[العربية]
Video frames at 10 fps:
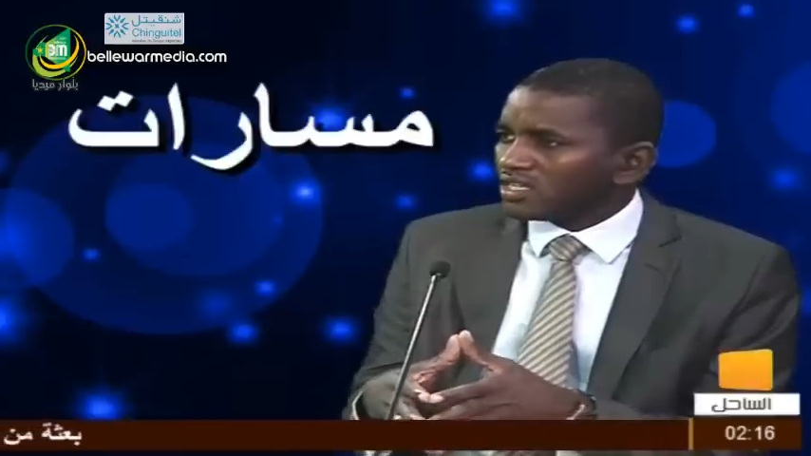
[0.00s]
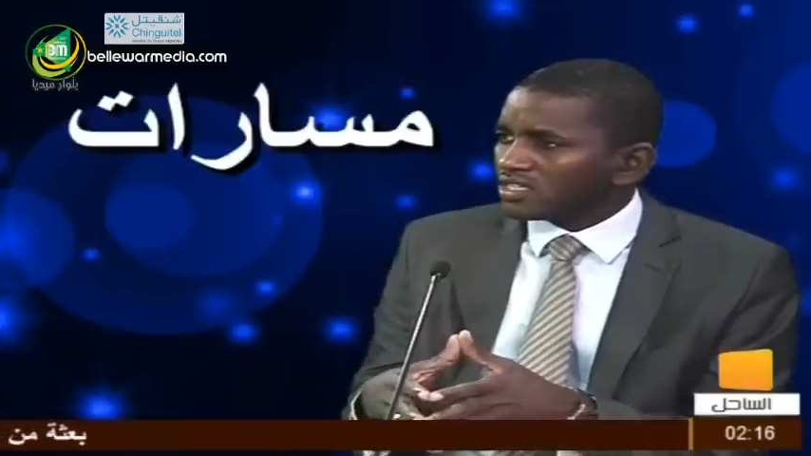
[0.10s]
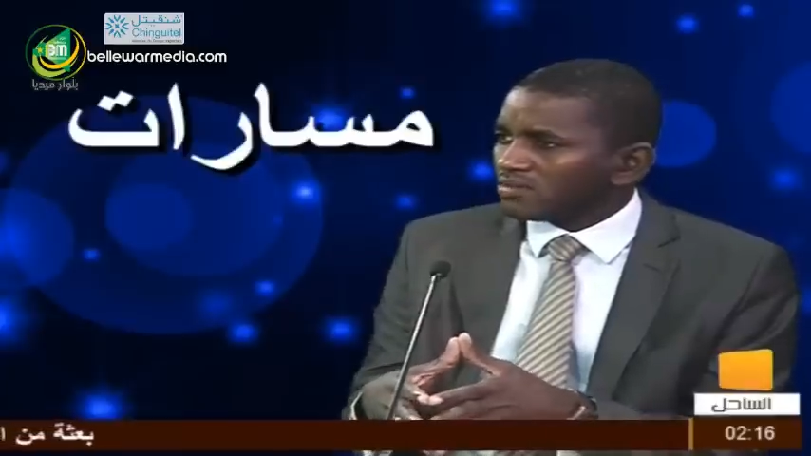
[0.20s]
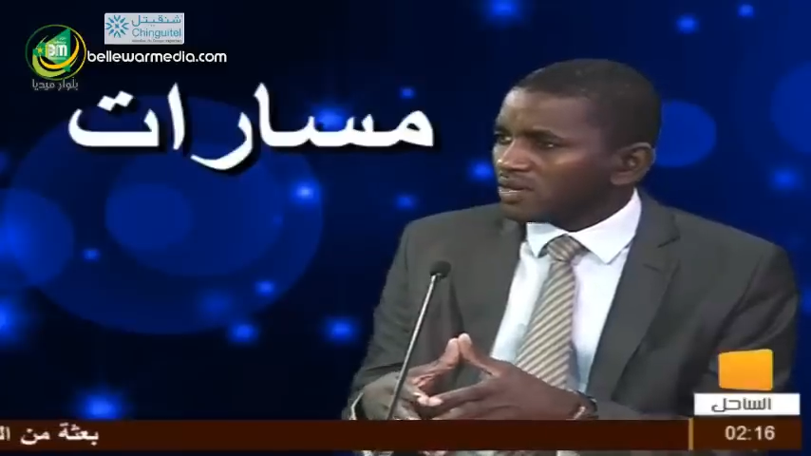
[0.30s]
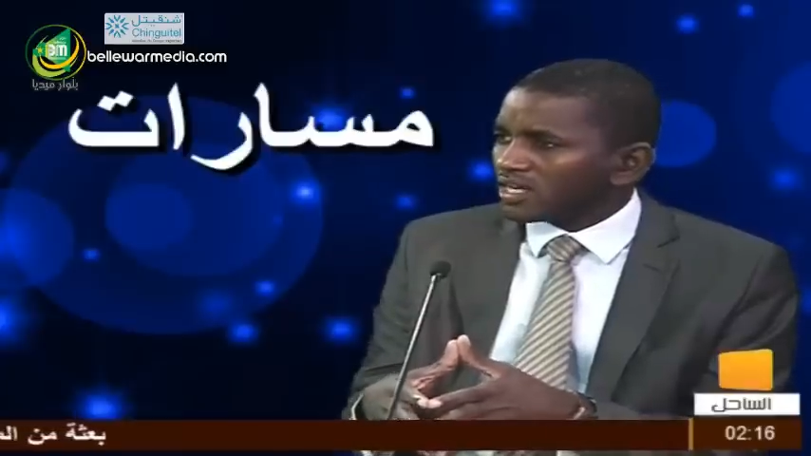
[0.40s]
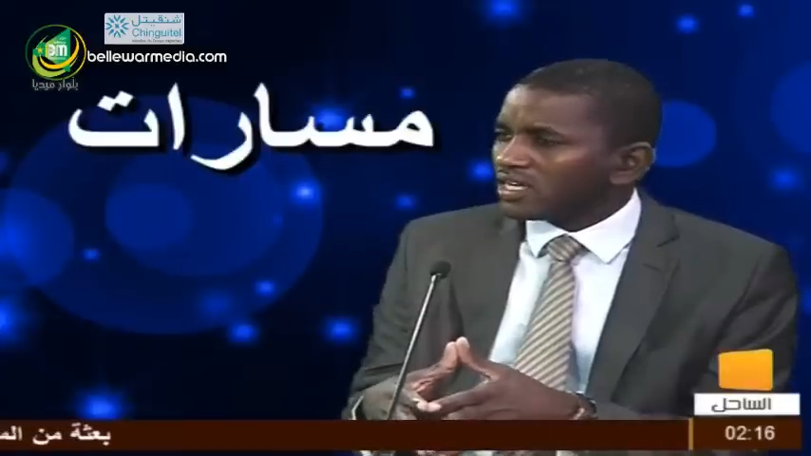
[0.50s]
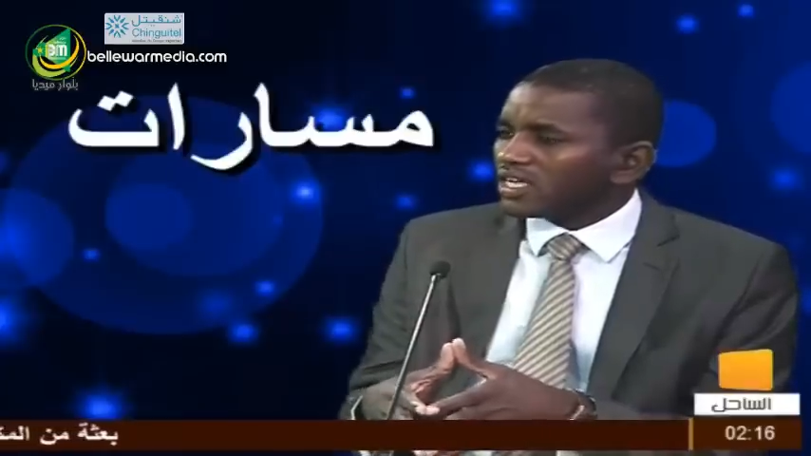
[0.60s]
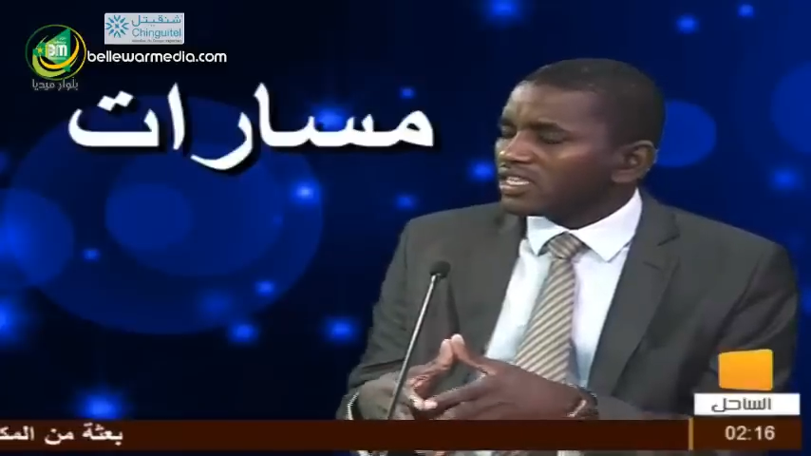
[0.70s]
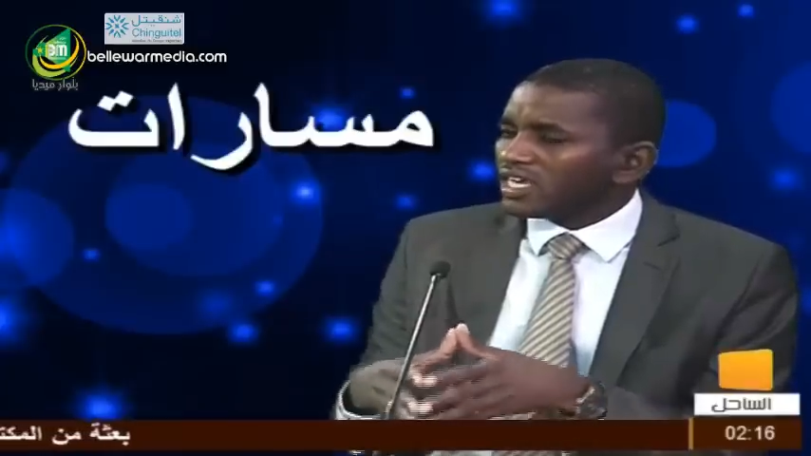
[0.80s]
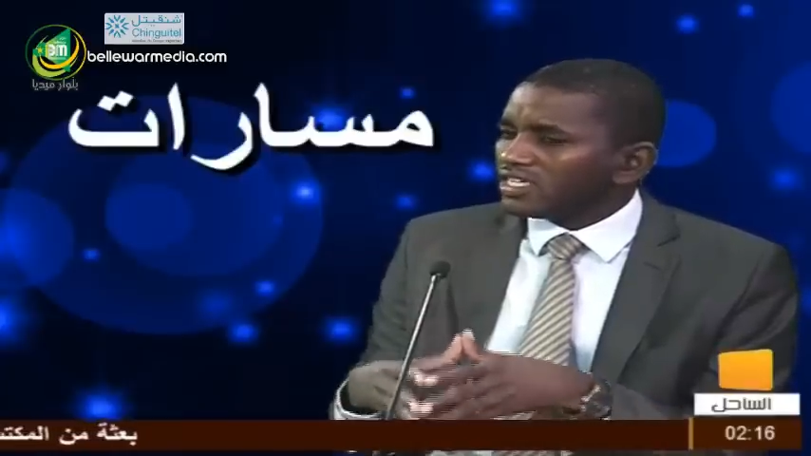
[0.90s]
التي بها
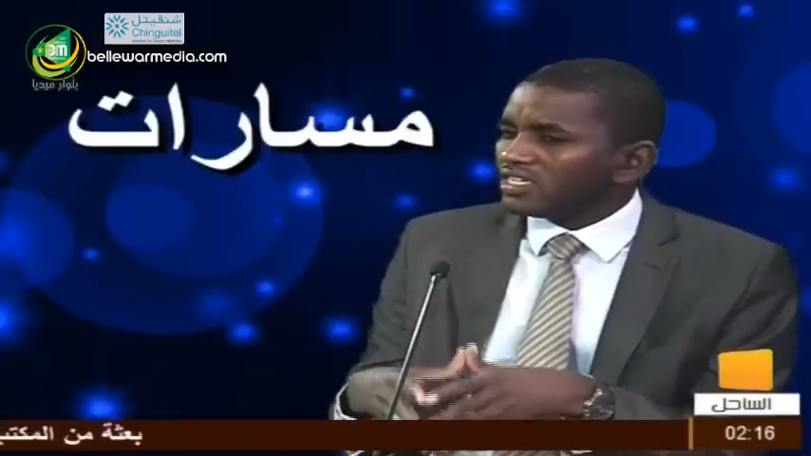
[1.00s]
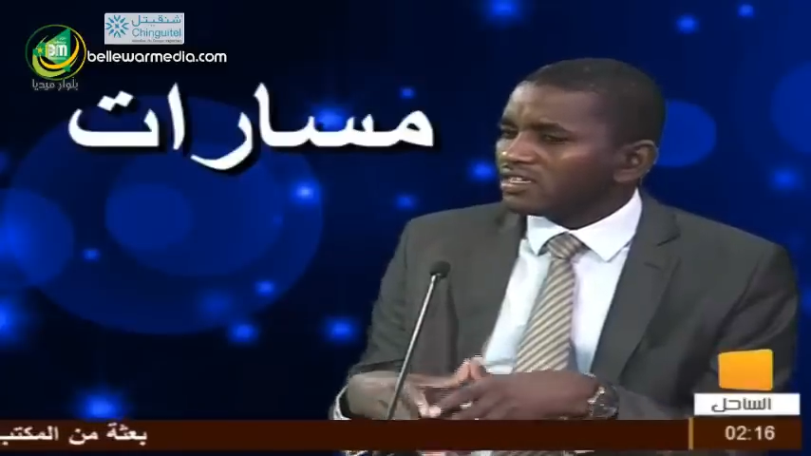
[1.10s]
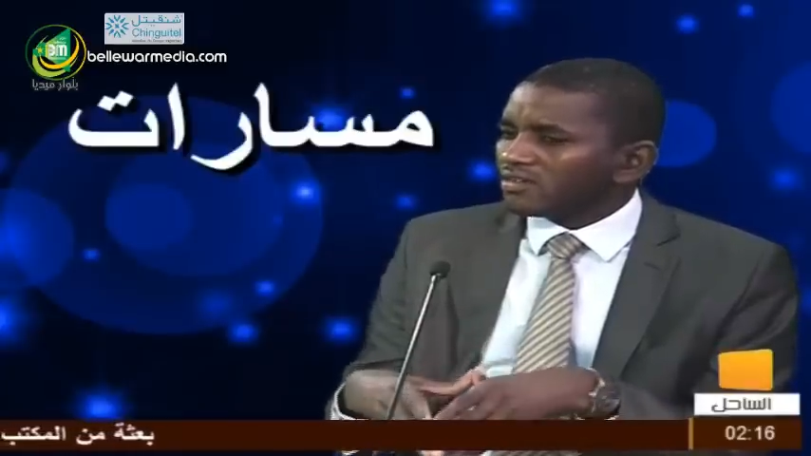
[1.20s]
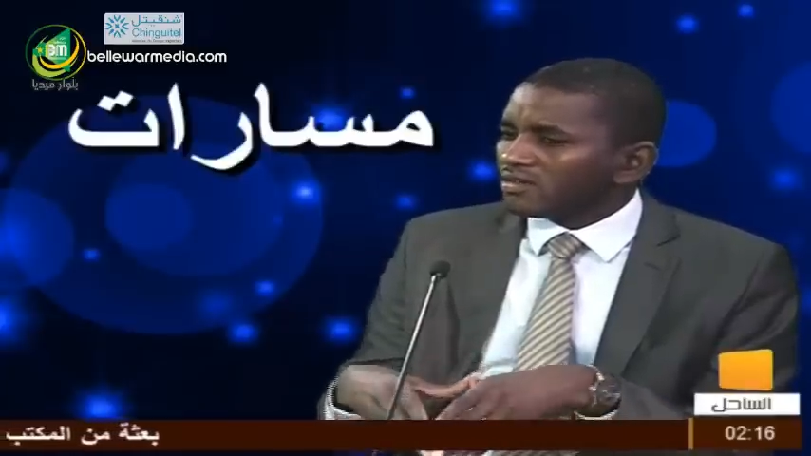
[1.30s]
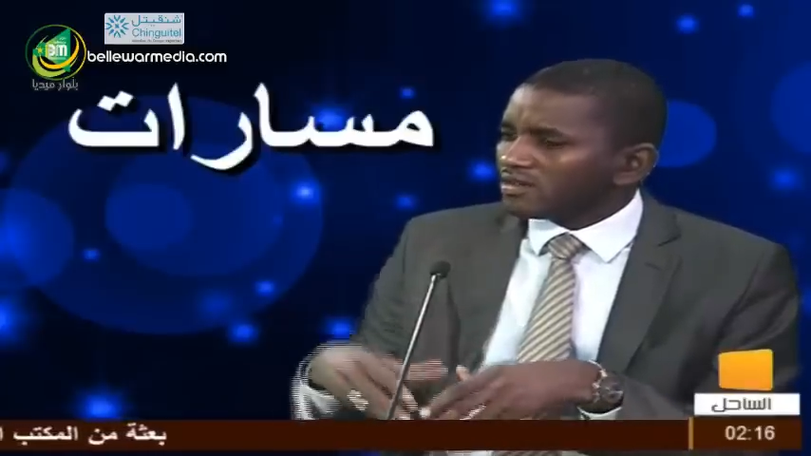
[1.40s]
ثانيا